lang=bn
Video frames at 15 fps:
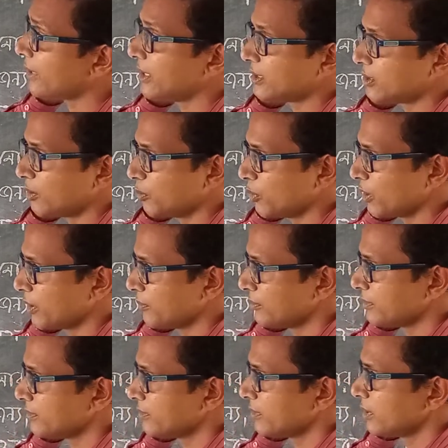বানিয়েছিল বললাম
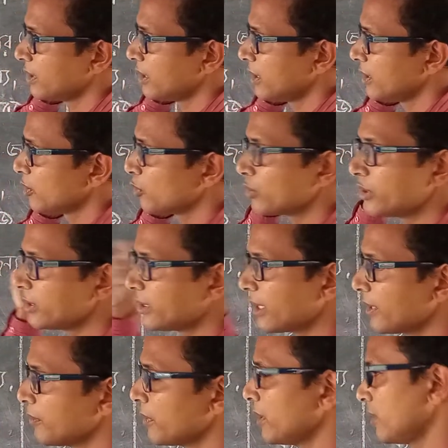নদীর
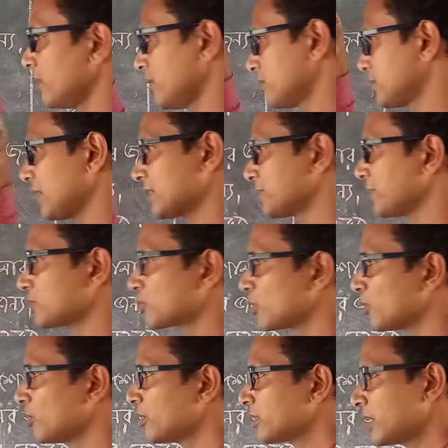ধারে চাষবাস
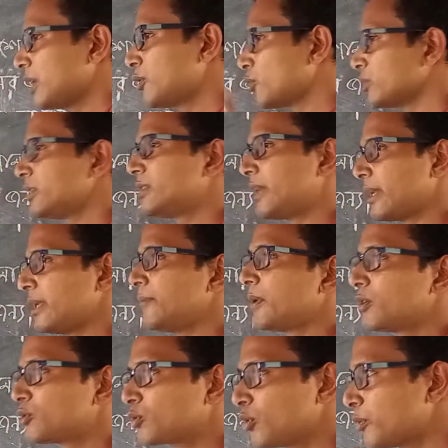করলো তাহলে নদীর ধারেই
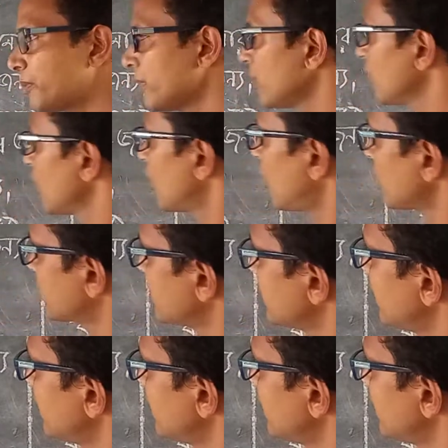মানুষ করবে অর্থাৎ